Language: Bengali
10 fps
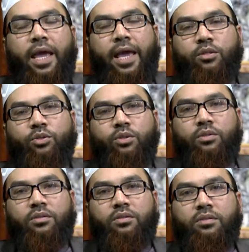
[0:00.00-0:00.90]
একজন
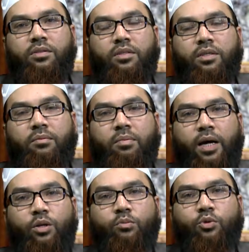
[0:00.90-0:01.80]

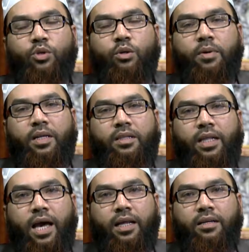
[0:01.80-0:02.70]
ভালো মুসলমান
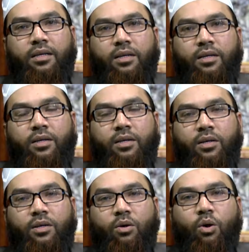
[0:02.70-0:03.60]
তার
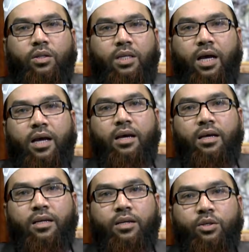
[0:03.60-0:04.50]
কথা
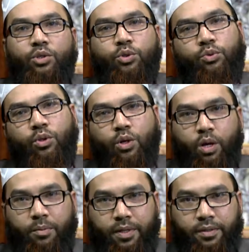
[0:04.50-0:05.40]
সুন্দর
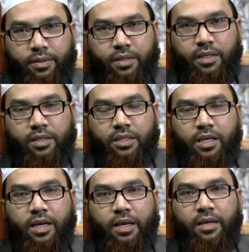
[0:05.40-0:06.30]
হবে সে
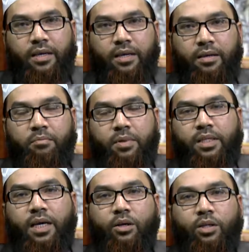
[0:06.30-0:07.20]

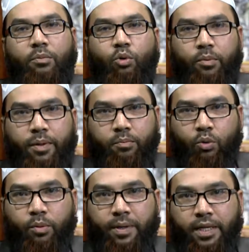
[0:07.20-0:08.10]
মিথ্যা কথা বলবে
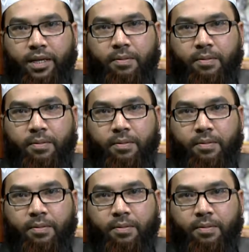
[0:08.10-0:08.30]
বলবে না